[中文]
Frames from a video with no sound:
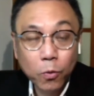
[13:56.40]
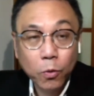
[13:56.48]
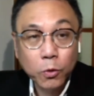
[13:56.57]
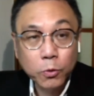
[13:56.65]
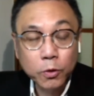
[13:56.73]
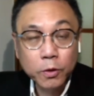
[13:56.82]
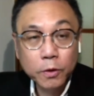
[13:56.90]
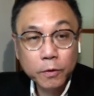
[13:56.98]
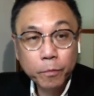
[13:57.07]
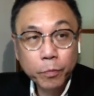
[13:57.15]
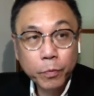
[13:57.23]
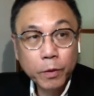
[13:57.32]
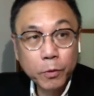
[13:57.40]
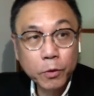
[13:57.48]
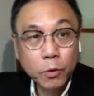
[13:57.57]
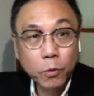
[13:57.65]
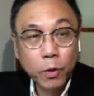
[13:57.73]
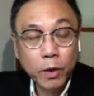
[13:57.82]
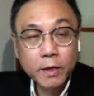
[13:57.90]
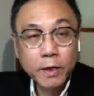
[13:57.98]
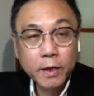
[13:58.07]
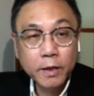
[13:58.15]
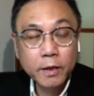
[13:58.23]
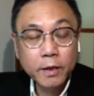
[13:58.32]
说，比如说我跟那
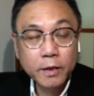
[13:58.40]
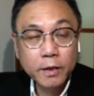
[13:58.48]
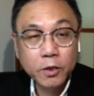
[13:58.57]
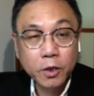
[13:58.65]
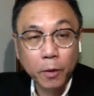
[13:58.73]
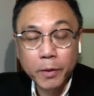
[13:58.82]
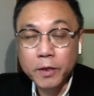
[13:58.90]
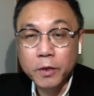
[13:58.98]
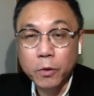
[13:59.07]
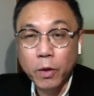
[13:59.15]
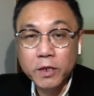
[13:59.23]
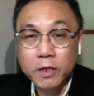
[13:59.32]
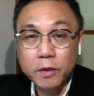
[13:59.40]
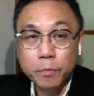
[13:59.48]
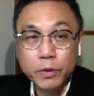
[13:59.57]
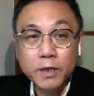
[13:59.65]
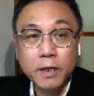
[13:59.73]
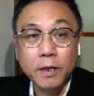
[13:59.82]
个小平你关系不是很